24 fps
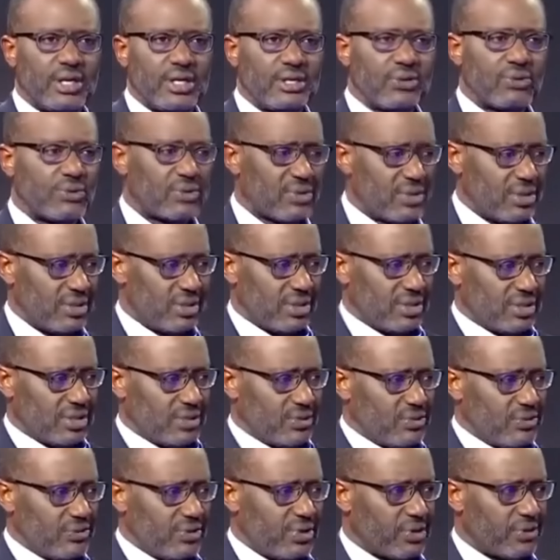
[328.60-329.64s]
Sinon, si
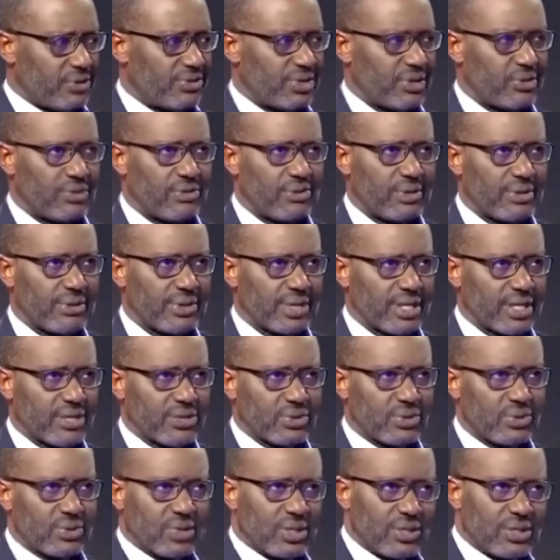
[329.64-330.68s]
M. Ali Dira
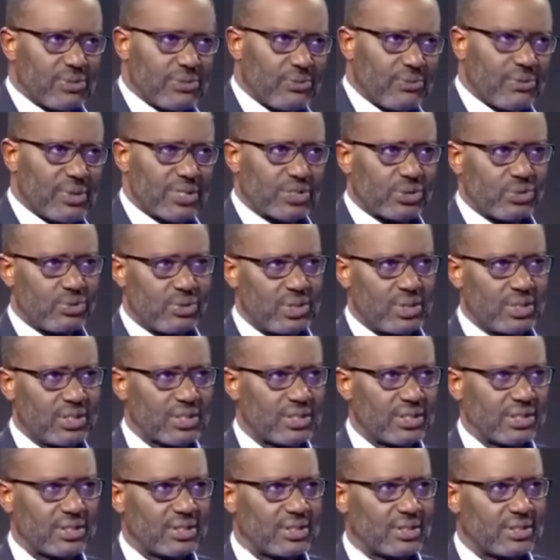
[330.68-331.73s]
euh, euh,
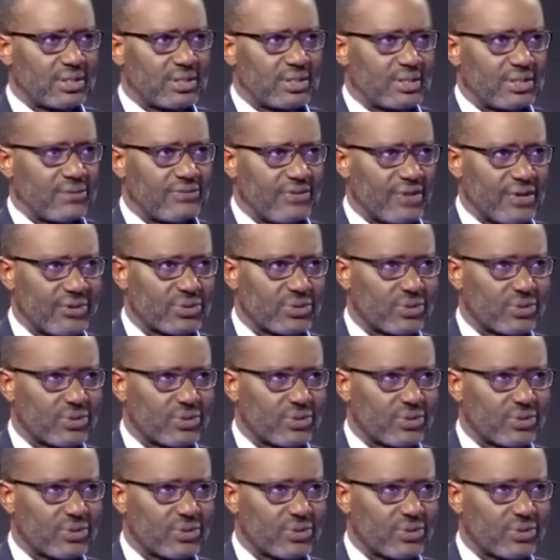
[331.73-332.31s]
m'écoute,